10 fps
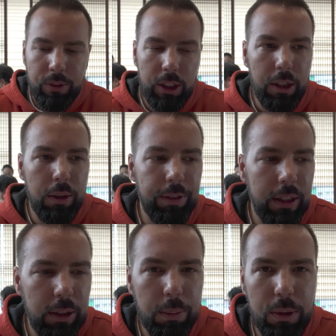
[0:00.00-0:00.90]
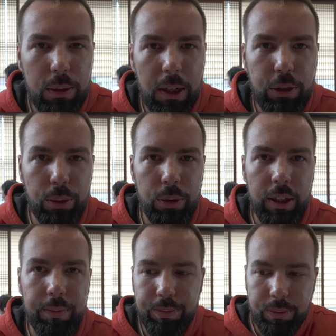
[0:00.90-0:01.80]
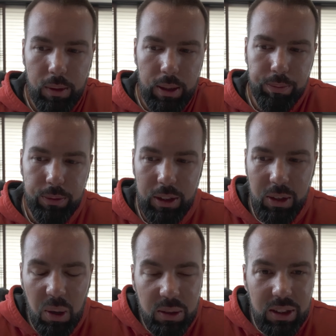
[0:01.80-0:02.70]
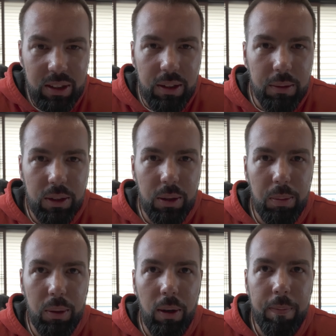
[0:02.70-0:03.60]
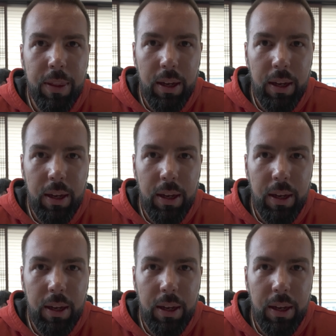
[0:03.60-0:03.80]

takiego fajnego posmaczku ten, ten ocet, nie wiem co to było.